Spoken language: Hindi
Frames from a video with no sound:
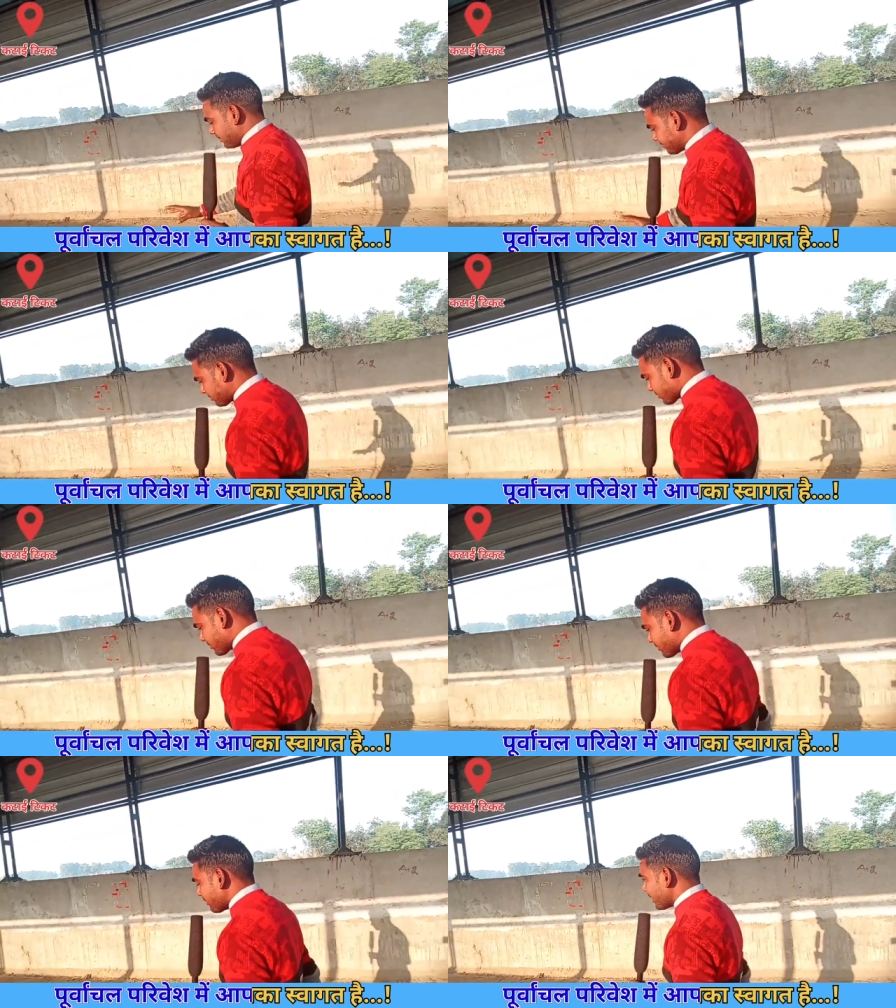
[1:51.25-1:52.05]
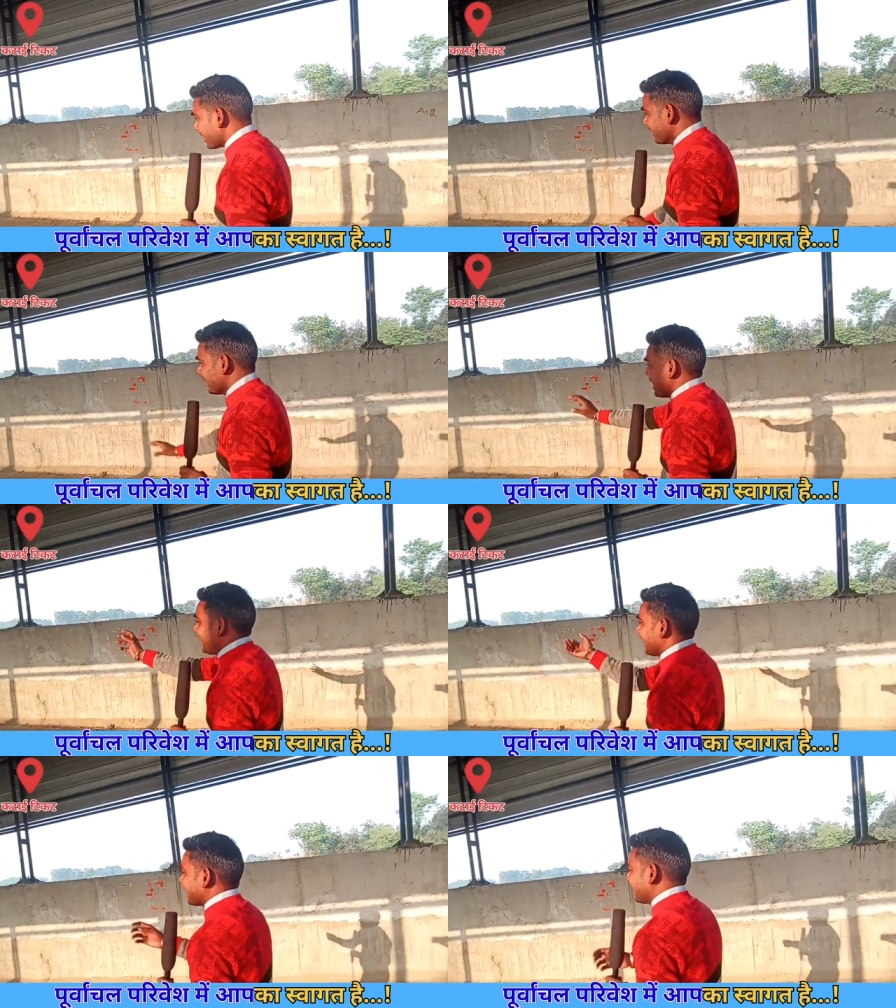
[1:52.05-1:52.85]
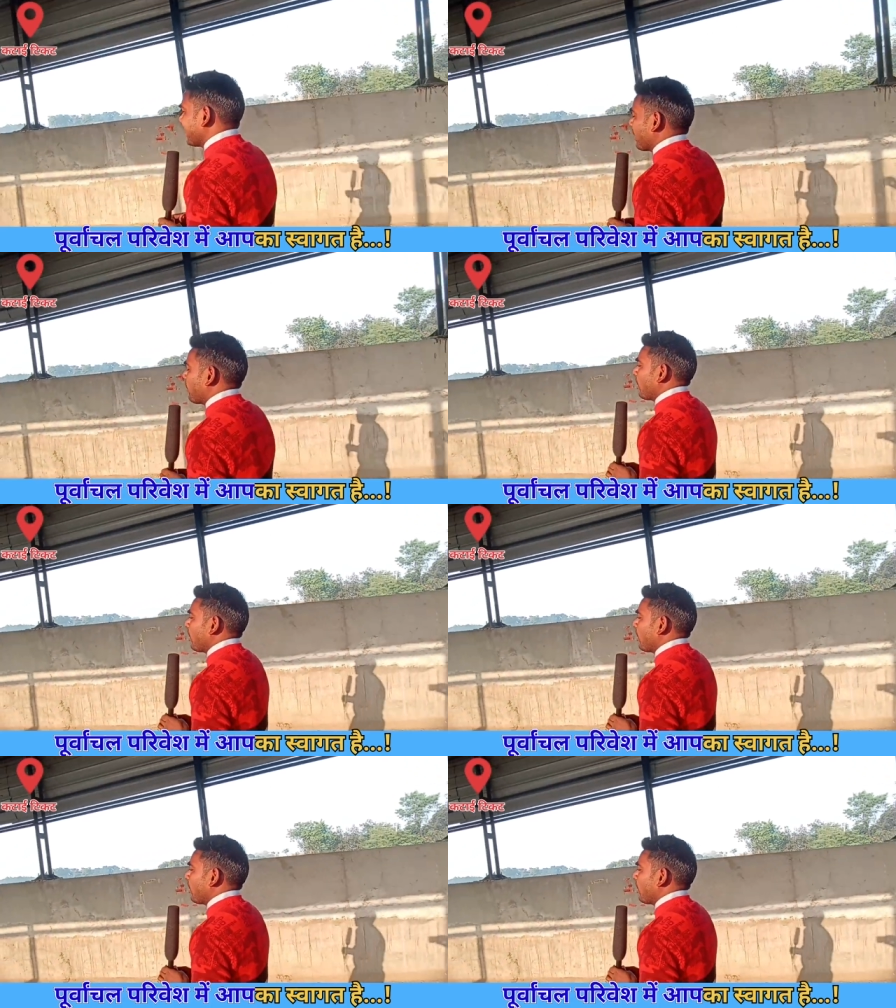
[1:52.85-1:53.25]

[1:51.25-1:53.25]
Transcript: है लेकिन